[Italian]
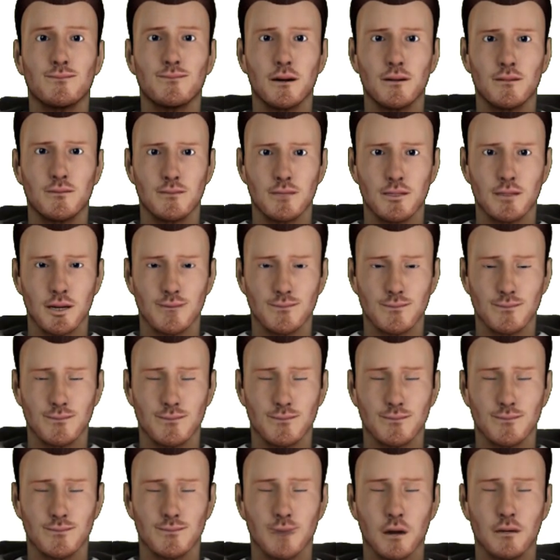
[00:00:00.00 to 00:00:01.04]
in
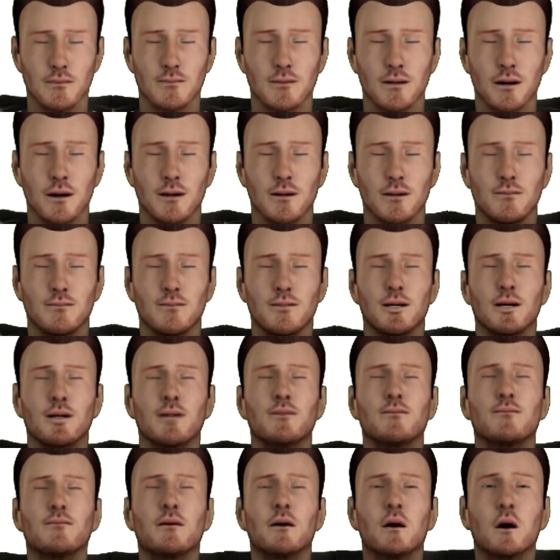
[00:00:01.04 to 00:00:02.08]
sapore, e sicuro per
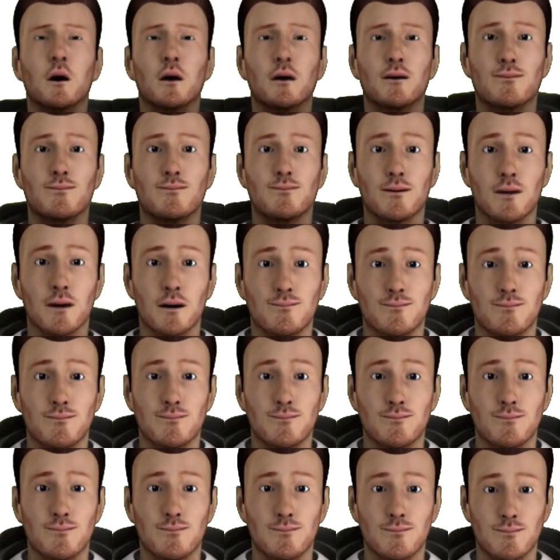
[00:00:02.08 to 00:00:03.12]
il tuo animale
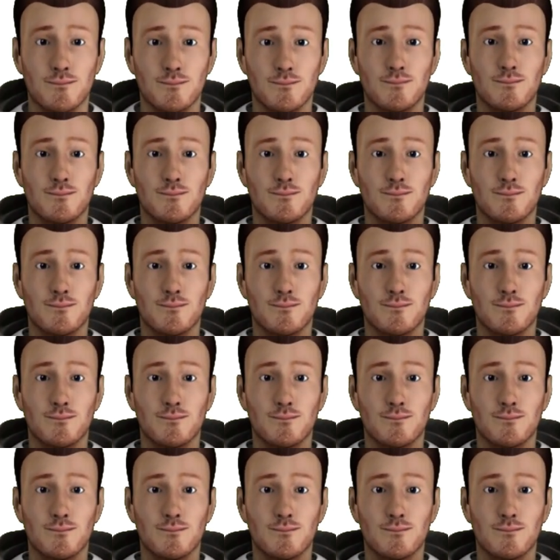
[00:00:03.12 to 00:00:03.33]
domestico.